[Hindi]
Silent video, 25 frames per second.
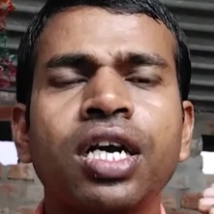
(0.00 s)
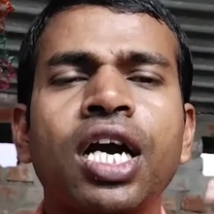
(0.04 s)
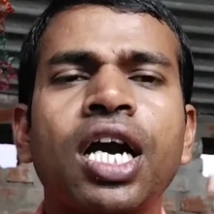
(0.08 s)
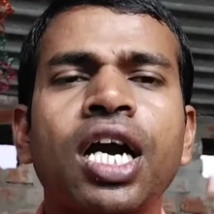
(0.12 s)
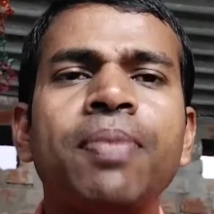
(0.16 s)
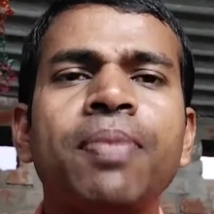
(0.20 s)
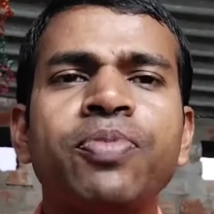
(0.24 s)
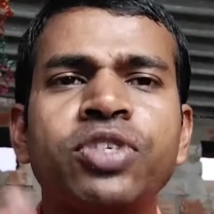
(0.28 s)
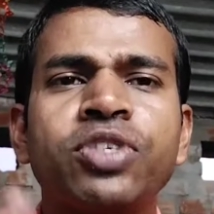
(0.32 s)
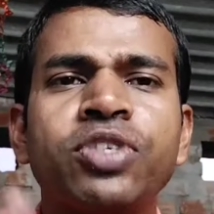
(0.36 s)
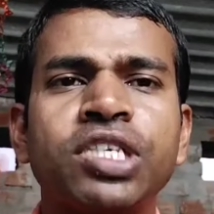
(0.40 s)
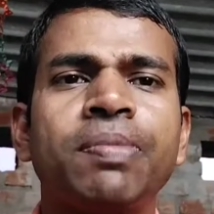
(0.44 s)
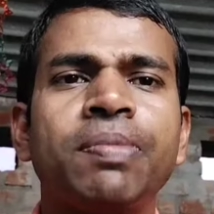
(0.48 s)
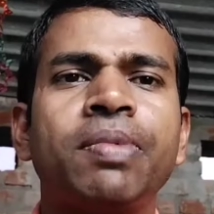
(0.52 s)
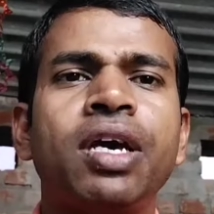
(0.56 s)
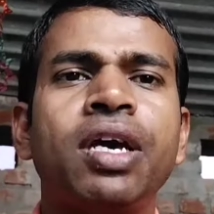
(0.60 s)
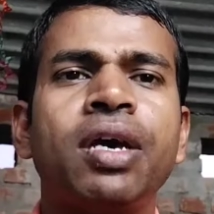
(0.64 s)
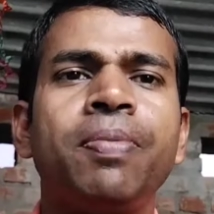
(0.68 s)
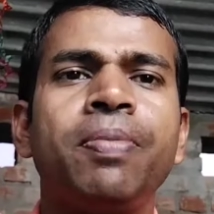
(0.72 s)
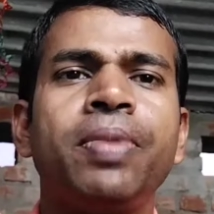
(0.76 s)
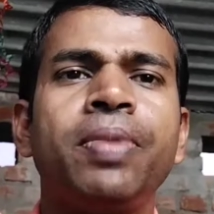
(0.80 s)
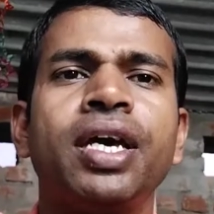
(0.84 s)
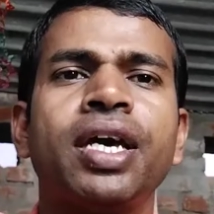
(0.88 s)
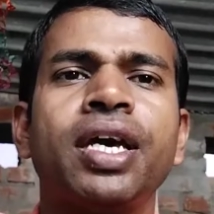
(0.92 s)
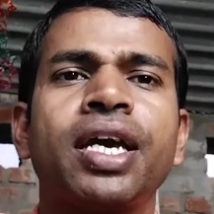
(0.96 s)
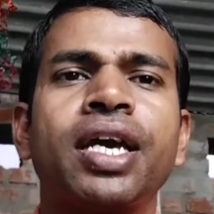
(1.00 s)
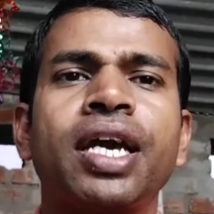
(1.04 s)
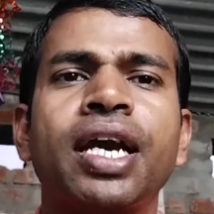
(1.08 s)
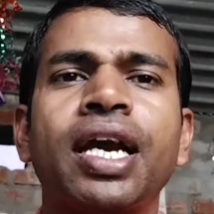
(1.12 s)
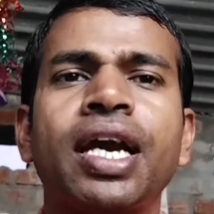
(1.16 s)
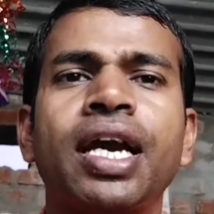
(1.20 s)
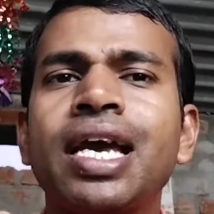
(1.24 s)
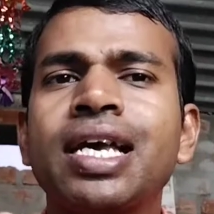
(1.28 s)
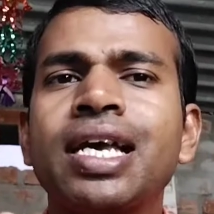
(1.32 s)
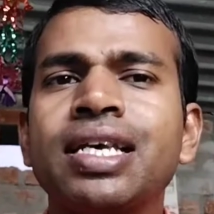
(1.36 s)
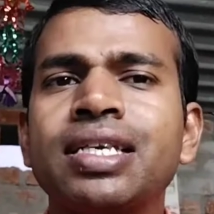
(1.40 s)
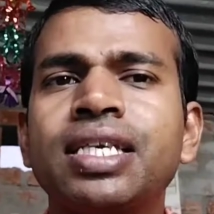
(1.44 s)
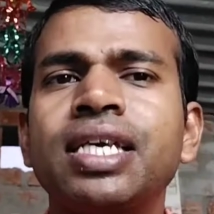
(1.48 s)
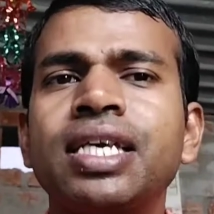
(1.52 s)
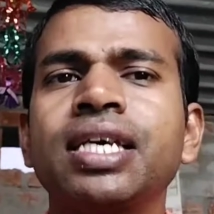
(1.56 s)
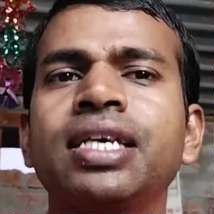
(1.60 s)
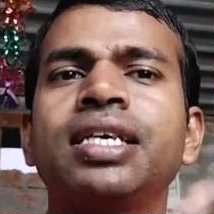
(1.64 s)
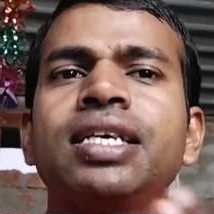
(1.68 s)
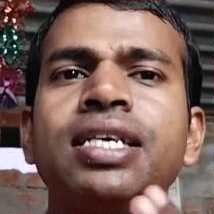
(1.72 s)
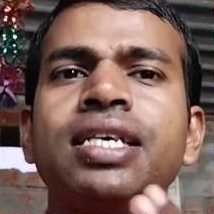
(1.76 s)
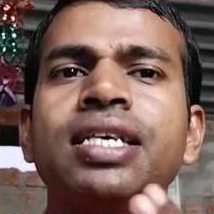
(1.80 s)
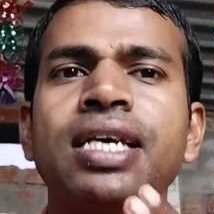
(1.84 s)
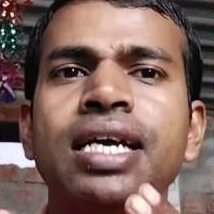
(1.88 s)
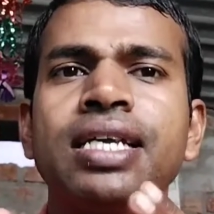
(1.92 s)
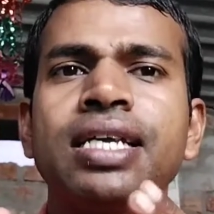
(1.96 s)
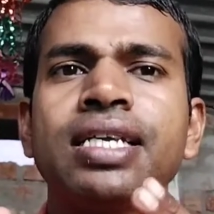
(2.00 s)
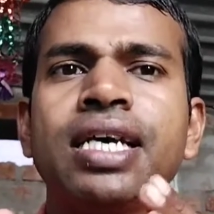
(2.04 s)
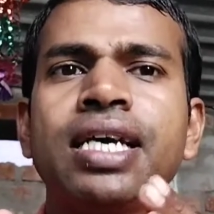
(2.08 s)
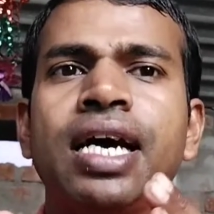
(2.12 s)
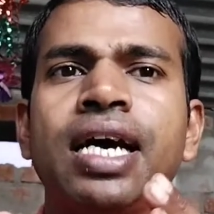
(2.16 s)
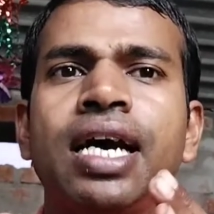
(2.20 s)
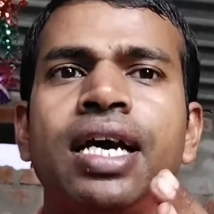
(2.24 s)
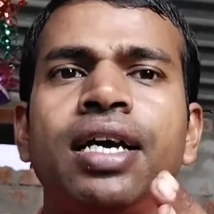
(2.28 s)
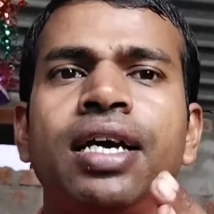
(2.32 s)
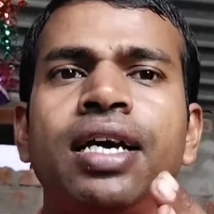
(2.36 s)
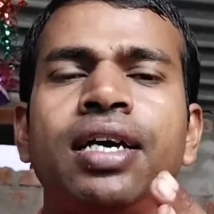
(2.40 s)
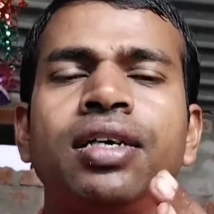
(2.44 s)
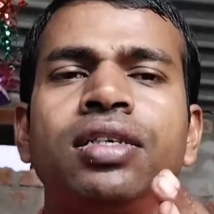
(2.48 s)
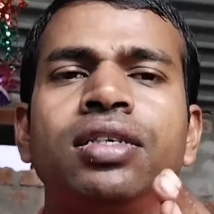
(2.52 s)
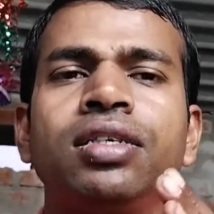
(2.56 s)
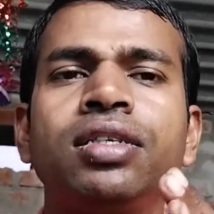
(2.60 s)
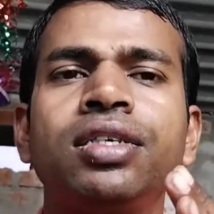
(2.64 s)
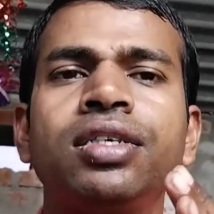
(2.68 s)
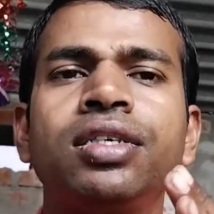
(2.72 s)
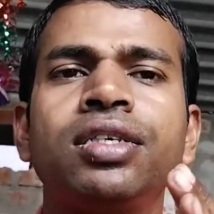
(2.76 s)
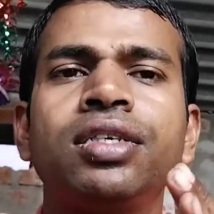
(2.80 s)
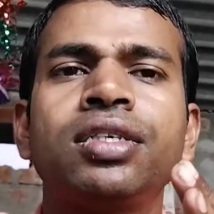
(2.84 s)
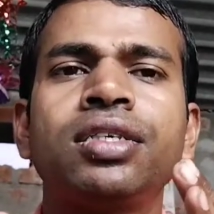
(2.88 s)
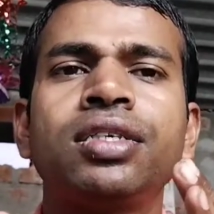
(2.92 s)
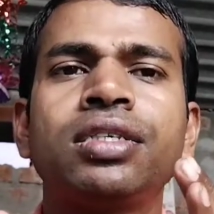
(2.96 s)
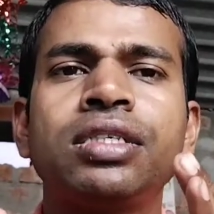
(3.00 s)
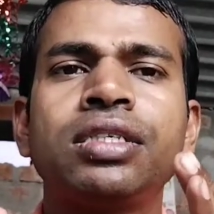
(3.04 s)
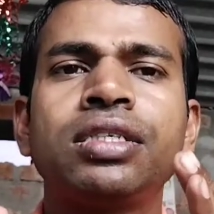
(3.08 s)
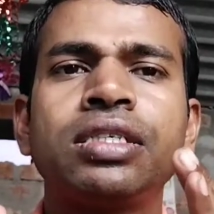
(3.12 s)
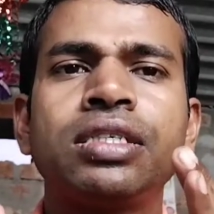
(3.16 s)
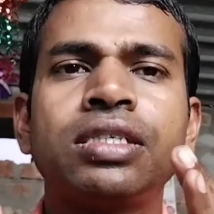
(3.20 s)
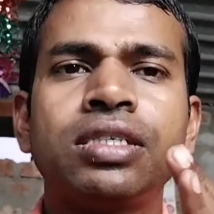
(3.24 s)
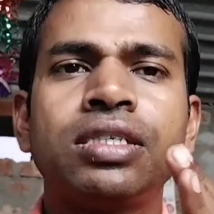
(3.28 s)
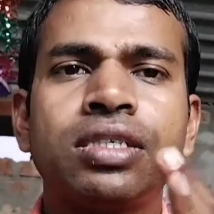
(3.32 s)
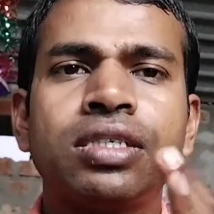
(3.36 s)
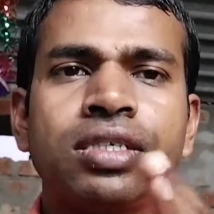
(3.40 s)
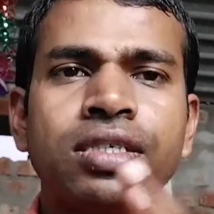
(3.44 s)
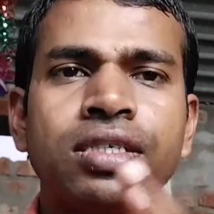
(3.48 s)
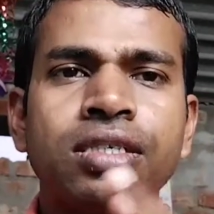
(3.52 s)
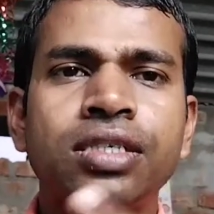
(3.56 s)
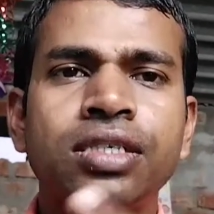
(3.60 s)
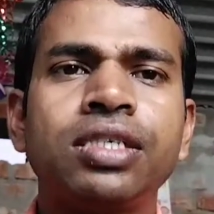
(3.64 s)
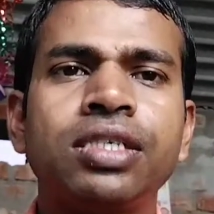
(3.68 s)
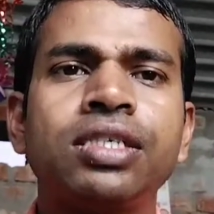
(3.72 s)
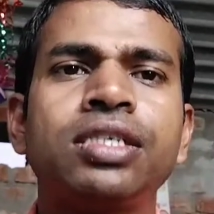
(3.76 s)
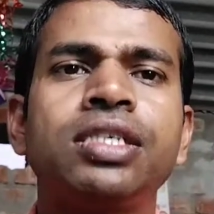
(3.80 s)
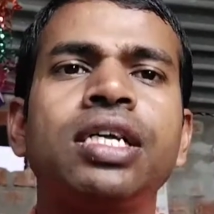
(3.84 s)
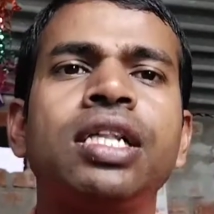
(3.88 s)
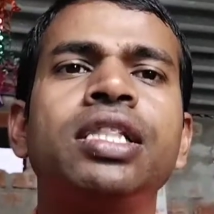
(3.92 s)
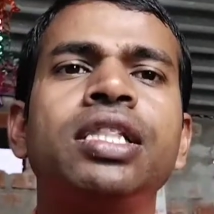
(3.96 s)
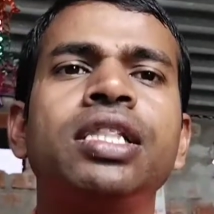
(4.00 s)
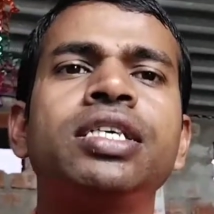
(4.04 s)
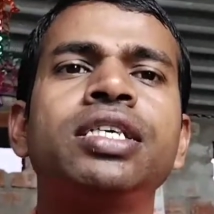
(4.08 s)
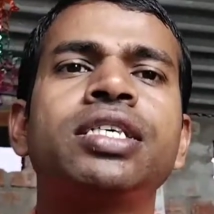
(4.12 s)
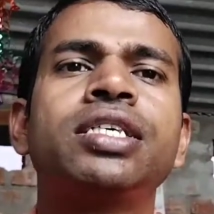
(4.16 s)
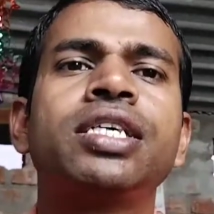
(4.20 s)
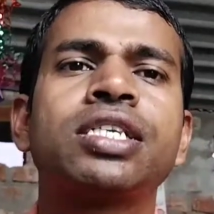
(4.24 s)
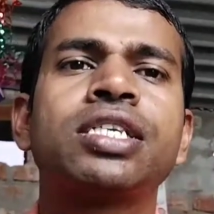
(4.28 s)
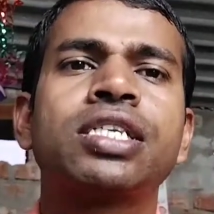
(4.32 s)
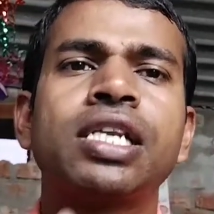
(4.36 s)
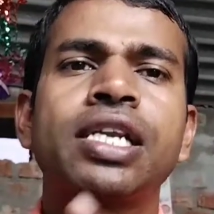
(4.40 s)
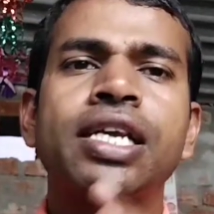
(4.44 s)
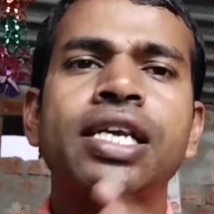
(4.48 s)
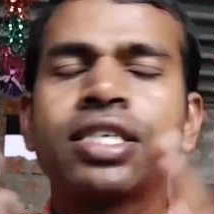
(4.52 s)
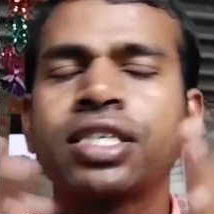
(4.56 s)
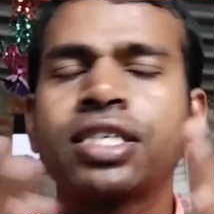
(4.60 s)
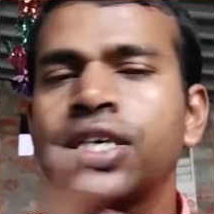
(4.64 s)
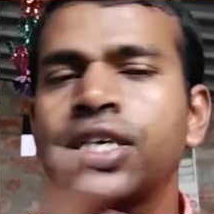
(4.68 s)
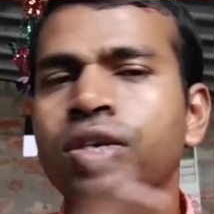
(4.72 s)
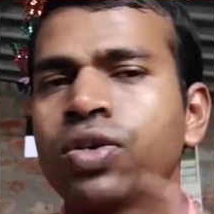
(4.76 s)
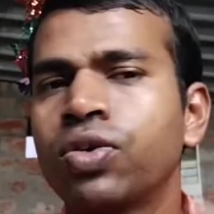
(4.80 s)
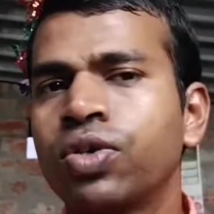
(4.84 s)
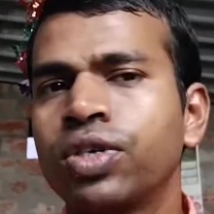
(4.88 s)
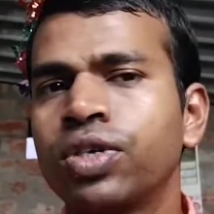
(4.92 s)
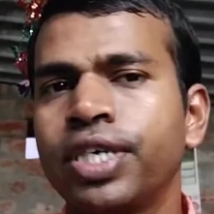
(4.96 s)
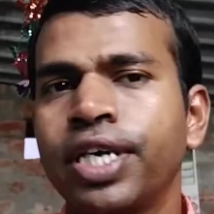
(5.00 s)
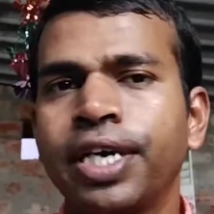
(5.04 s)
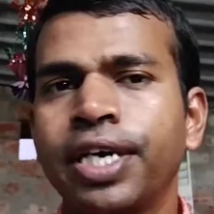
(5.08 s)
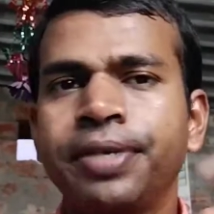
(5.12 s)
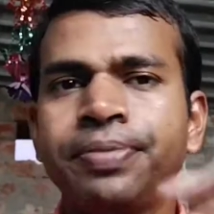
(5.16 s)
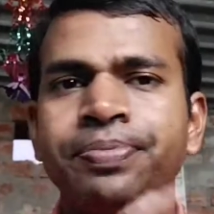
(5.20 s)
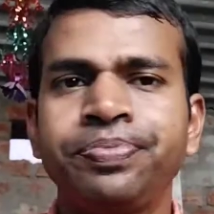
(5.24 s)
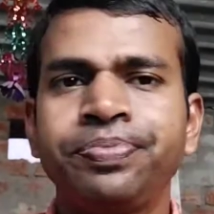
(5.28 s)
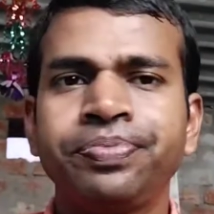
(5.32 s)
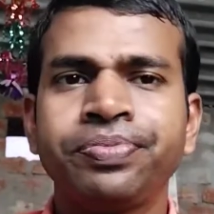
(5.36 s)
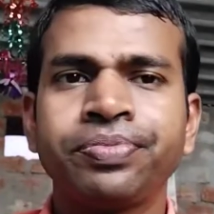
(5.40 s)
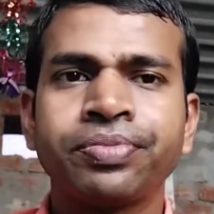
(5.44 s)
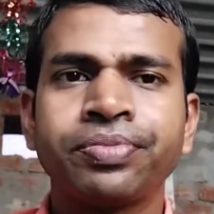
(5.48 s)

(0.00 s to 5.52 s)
कम समय में कैसे किया जाए कि जल्दी से सिलेक्शन हो जाए